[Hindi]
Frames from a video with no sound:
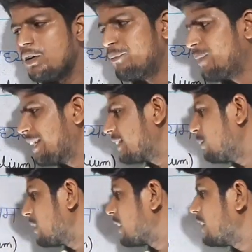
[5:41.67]

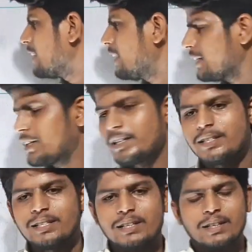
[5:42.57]
माध्यम देख लिया
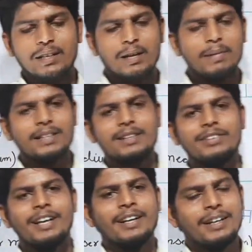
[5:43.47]
किसे संघन माध्यम
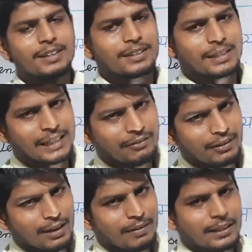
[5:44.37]
कहेंगे किसे
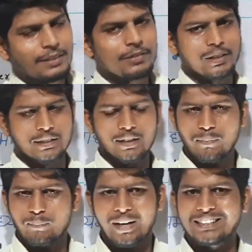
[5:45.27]
विरल माध्यम कहते
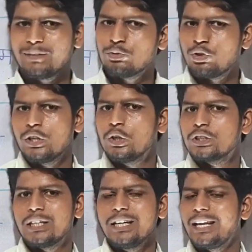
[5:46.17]
हैं माध्यम दो ही
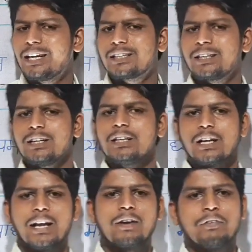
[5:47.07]
होते हैं एक संघन
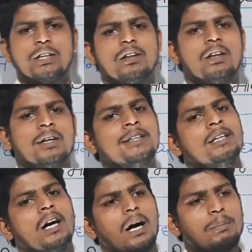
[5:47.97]
एक विरल
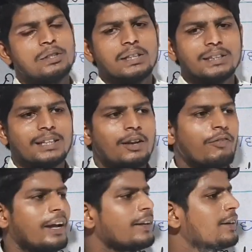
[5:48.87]
अब इसका
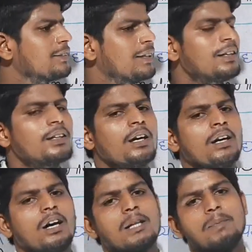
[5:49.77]
क्लियरफाई करते
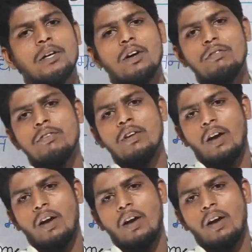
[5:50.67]
हैं स्पीड ऑफ